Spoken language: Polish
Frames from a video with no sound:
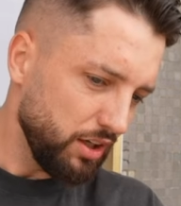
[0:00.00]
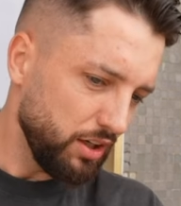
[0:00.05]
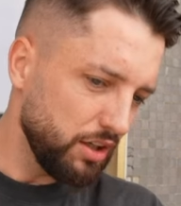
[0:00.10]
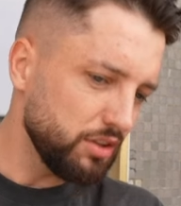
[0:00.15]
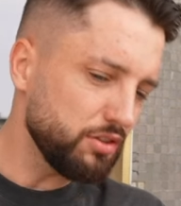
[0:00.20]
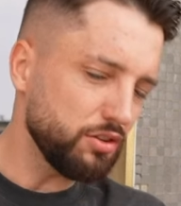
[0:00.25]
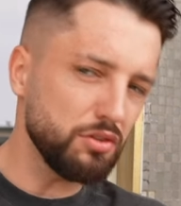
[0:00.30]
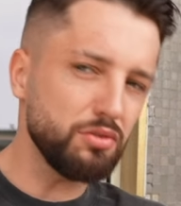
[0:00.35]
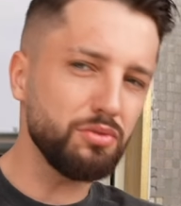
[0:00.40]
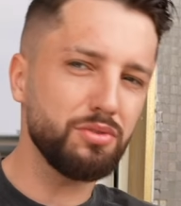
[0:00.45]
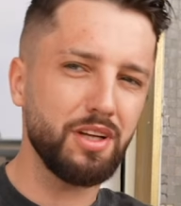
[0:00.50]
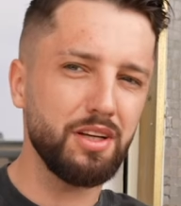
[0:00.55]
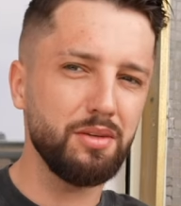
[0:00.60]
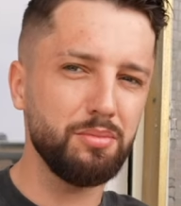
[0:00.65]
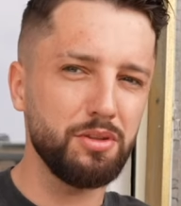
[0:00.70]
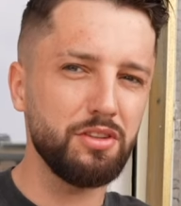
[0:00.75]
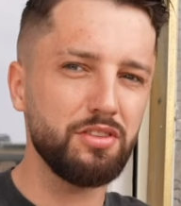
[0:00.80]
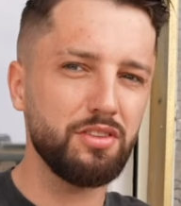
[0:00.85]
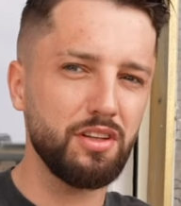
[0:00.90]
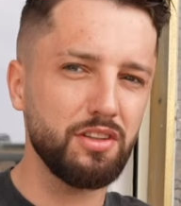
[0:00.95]
yy, to tutaj
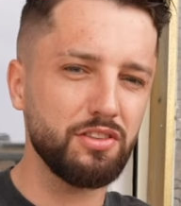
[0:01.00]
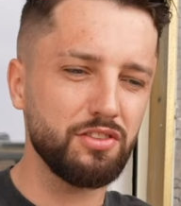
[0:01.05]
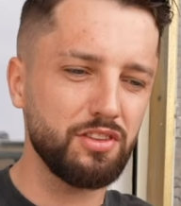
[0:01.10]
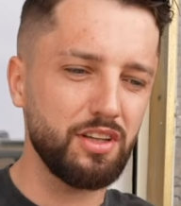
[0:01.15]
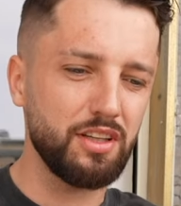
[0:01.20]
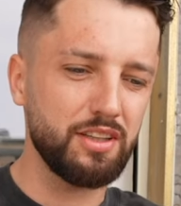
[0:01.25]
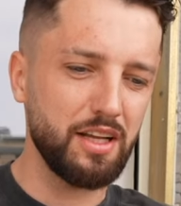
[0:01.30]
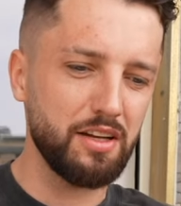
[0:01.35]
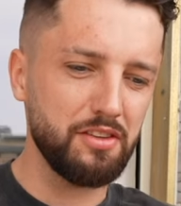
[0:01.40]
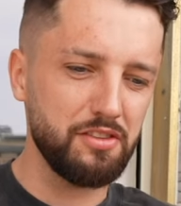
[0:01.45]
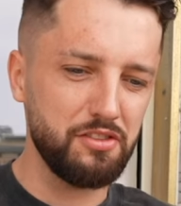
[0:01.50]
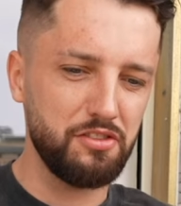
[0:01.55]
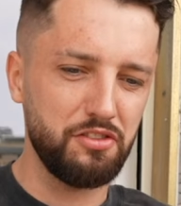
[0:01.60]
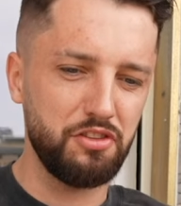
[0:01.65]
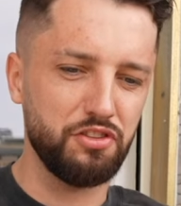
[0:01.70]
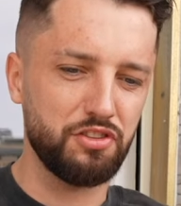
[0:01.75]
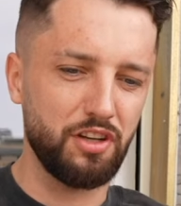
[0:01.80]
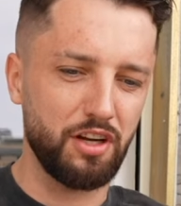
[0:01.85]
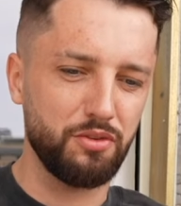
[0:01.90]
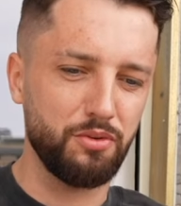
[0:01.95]
myślę, że teraz jest
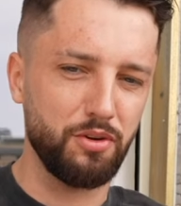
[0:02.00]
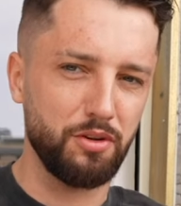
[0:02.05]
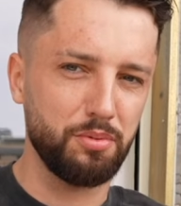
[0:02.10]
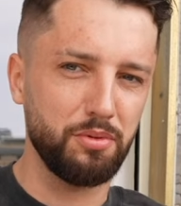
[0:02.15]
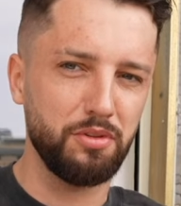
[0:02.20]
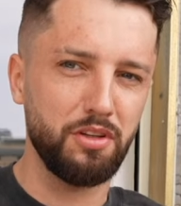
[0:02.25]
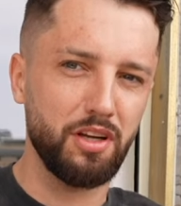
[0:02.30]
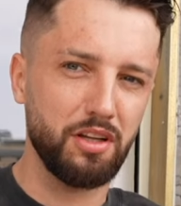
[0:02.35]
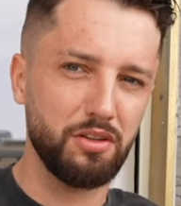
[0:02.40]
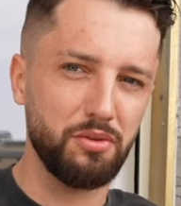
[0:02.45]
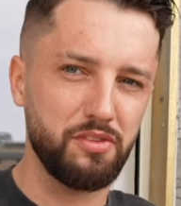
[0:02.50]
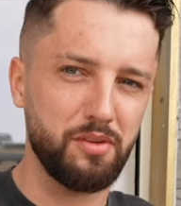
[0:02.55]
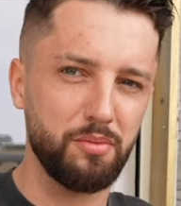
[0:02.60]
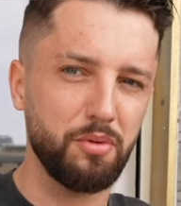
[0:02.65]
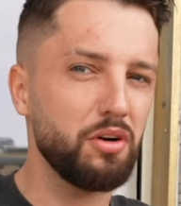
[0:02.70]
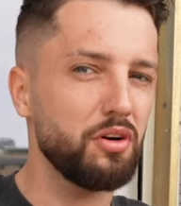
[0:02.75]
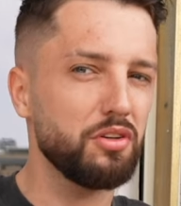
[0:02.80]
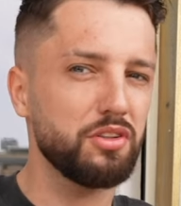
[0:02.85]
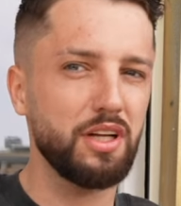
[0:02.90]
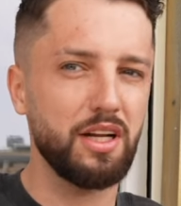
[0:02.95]
cisza akurat, bo nie jadą
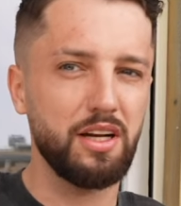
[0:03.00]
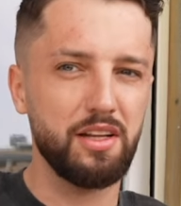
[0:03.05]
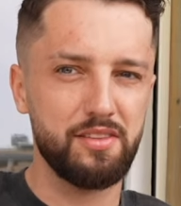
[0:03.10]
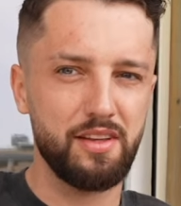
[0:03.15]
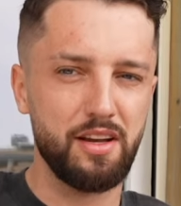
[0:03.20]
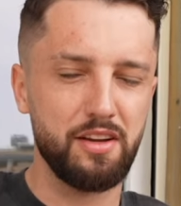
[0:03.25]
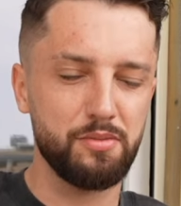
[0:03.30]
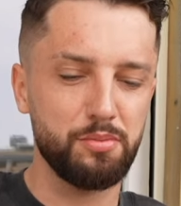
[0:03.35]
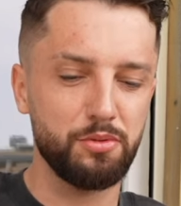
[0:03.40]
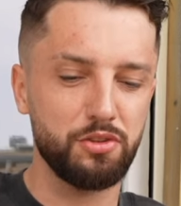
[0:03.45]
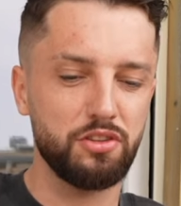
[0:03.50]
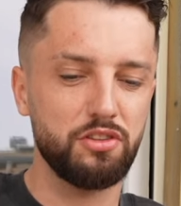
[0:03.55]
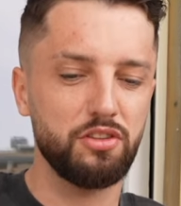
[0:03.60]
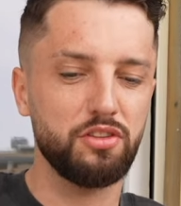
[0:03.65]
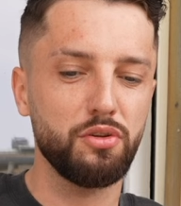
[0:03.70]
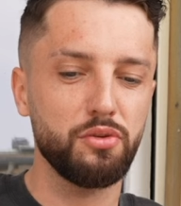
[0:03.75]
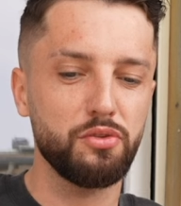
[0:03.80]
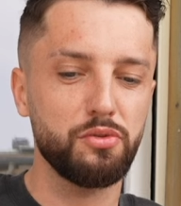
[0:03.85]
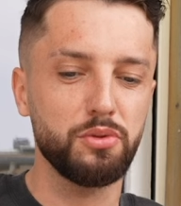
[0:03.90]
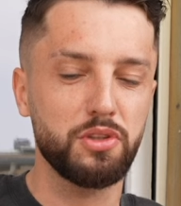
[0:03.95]
samochody, ale zaraz możecie
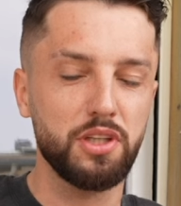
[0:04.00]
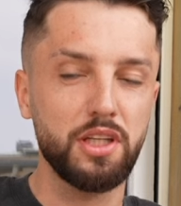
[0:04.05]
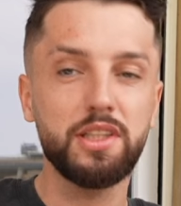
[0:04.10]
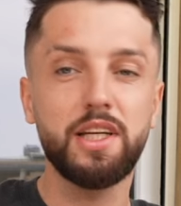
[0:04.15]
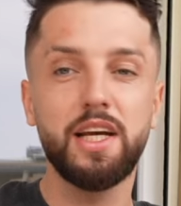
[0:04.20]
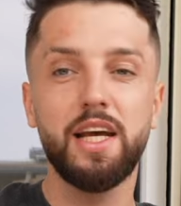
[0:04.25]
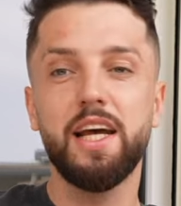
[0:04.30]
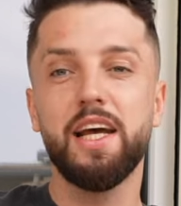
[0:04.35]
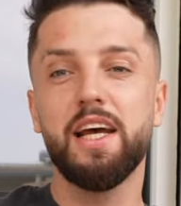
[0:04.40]
to usłyszeć.